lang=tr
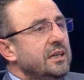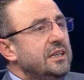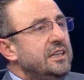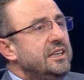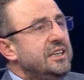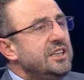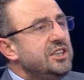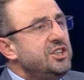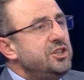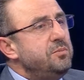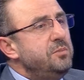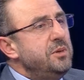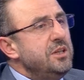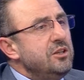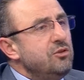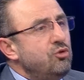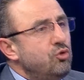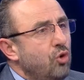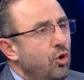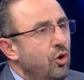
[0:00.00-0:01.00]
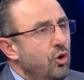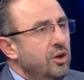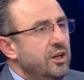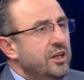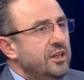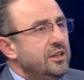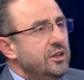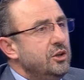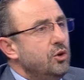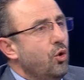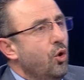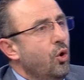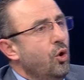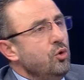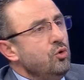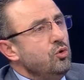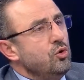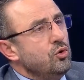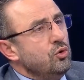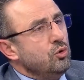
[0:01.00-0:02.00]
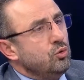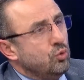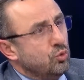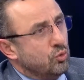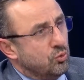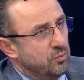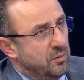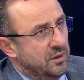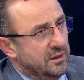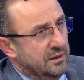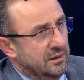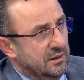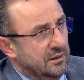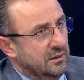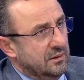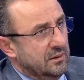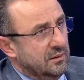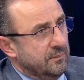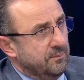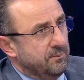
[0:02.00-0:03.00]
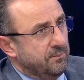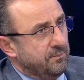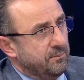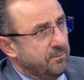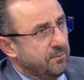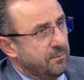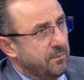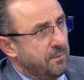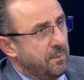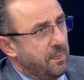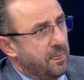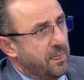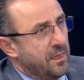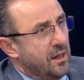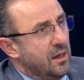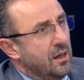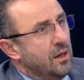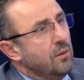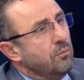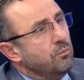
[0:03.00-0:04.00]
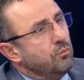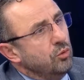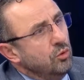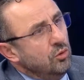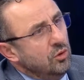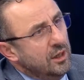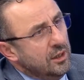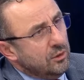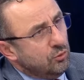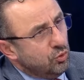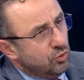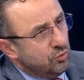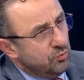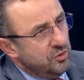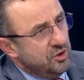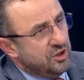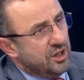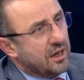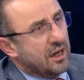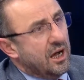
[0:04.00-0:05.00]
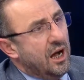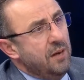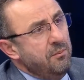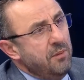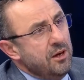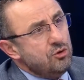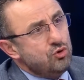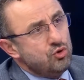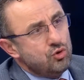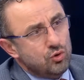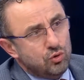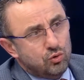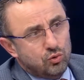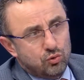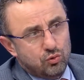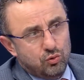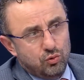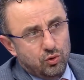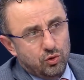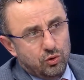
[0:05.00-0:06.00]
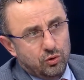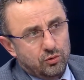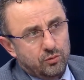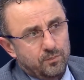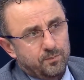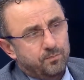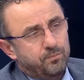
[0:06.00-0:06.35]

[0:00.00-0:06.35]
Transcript: Hiçbir söylediği öngörü tutmadı. Bunlar tutmayacak ama şu tutuyor.